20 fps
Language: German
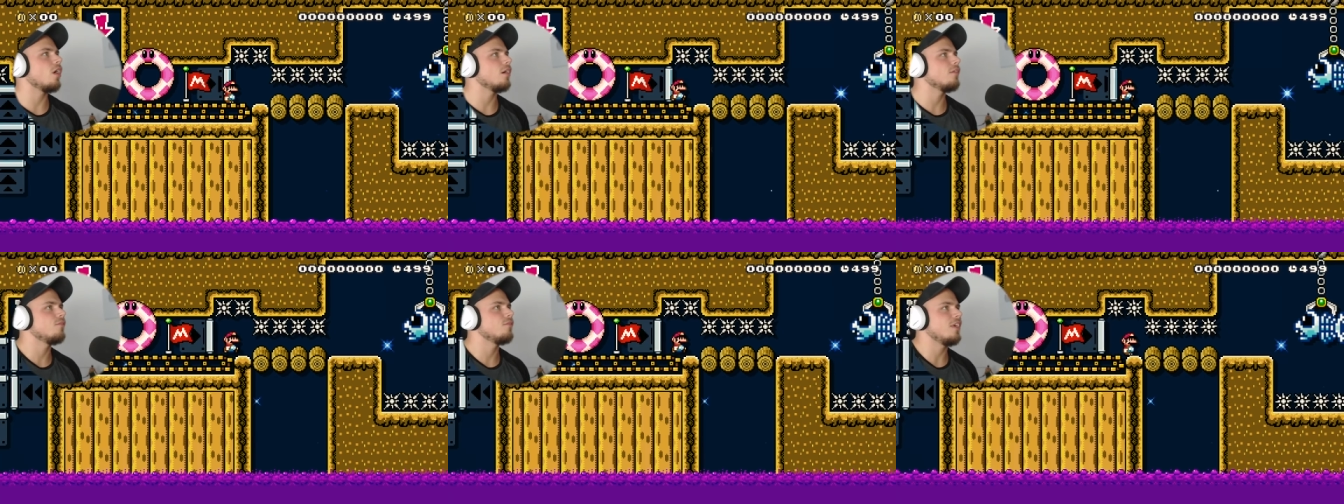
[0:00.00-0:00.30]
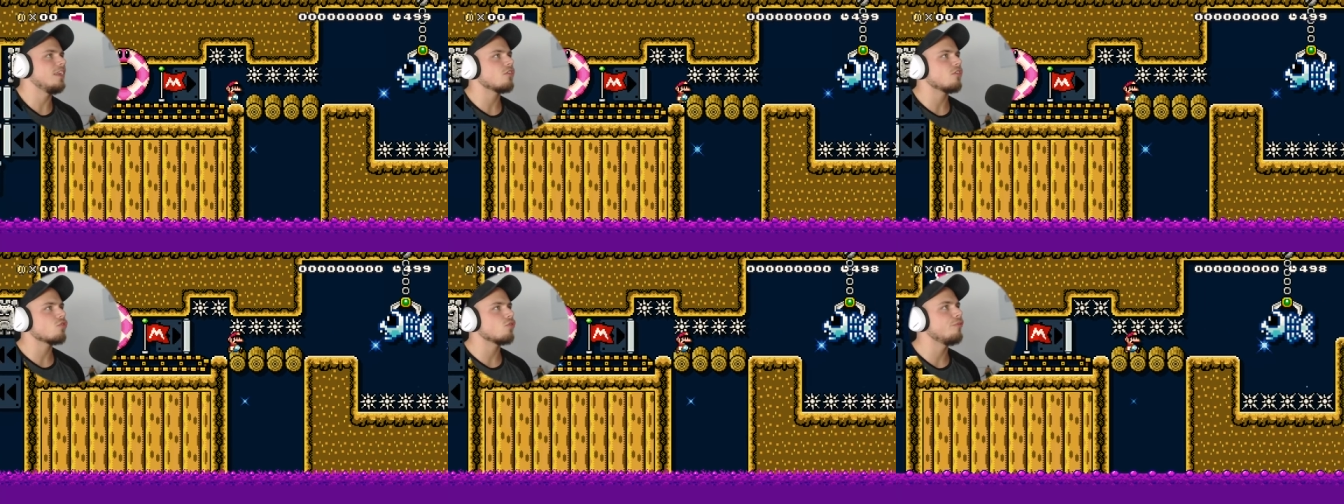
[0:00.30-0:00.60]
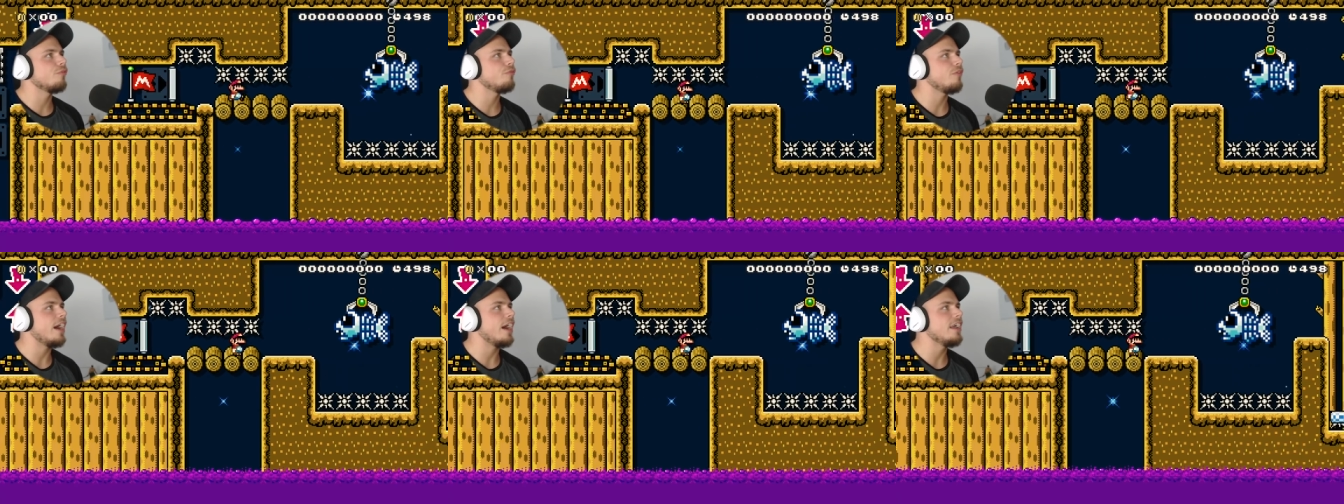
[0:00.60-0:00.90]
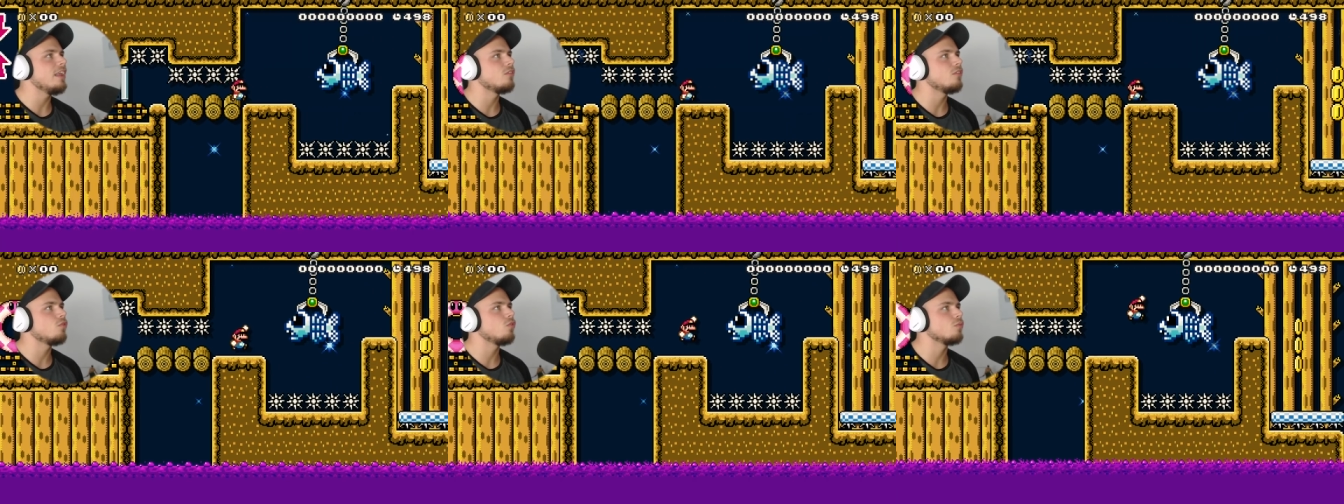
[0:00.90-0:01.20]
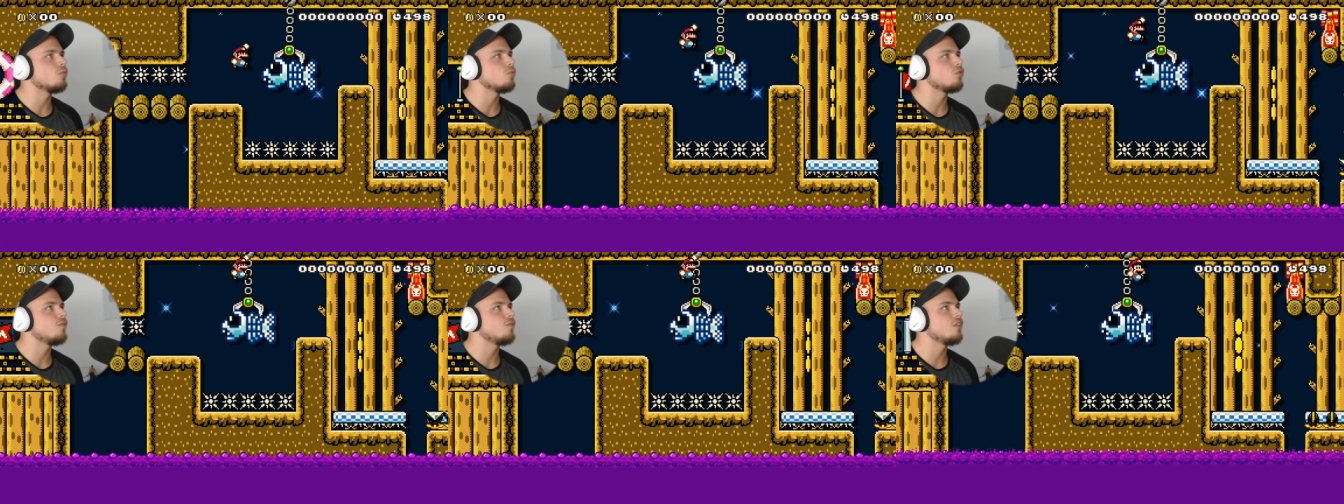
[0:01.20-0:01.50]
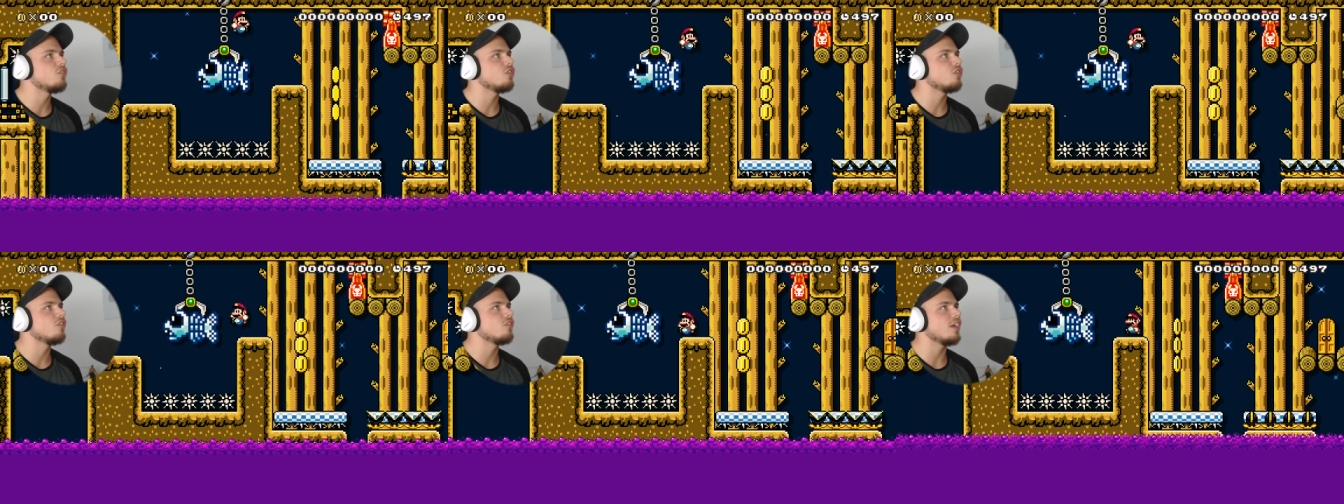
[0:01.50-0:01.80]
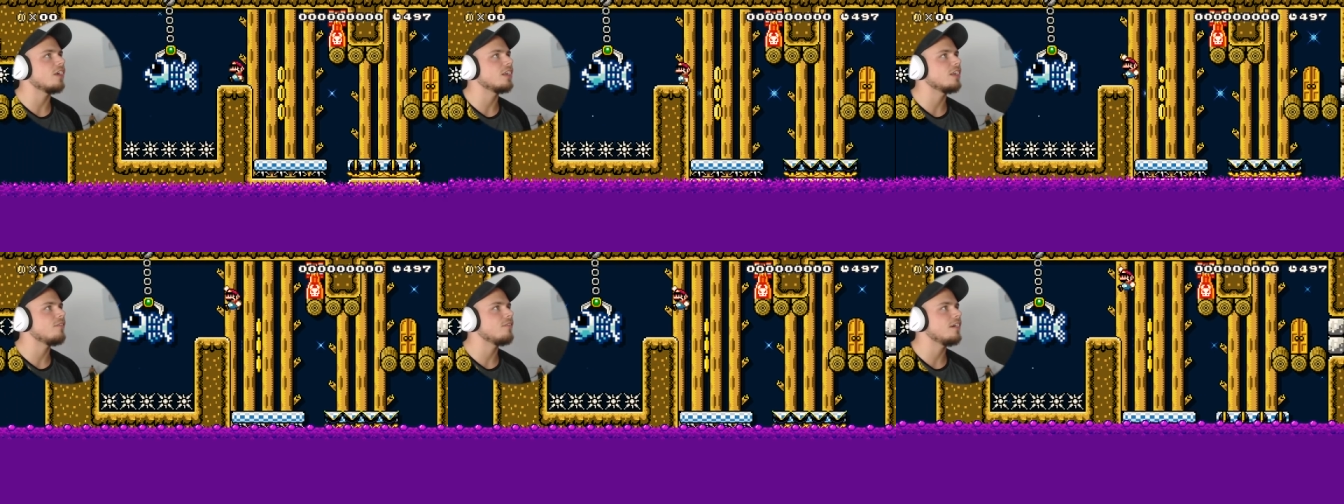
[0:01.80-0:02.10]
wenn da schon Pfeile zu so einem Switch
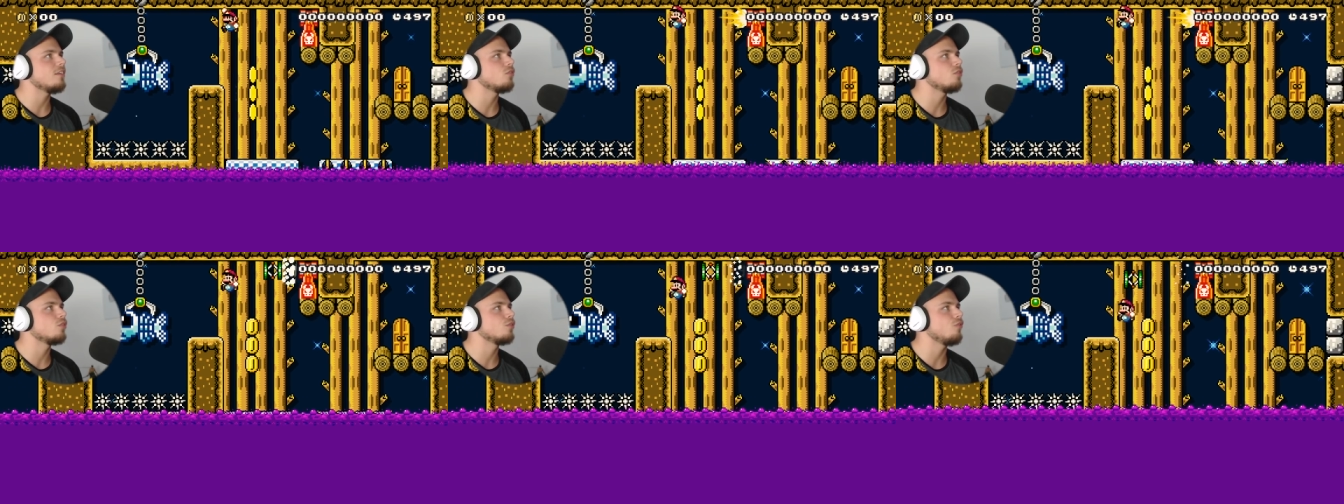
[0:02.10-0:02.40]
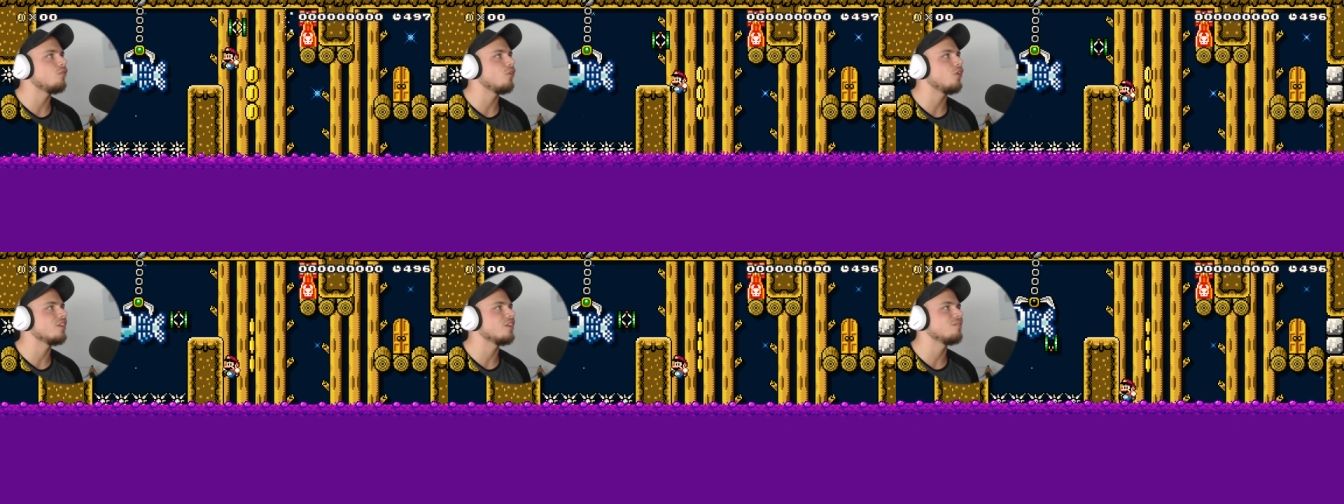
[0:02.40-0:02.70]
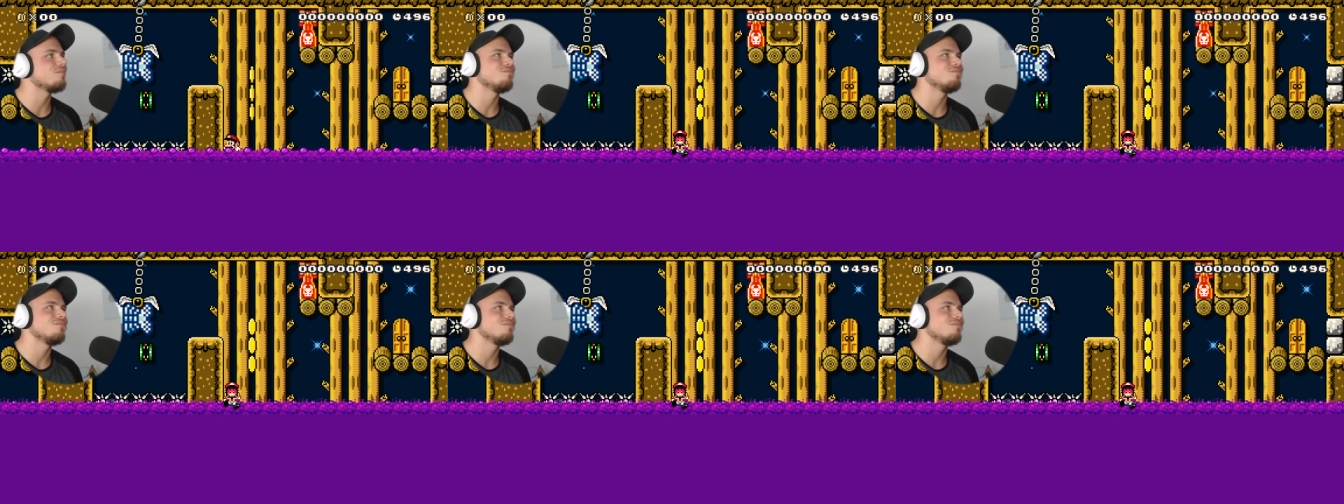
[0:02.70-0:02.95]
hinzeigen, dann weißt du sofort,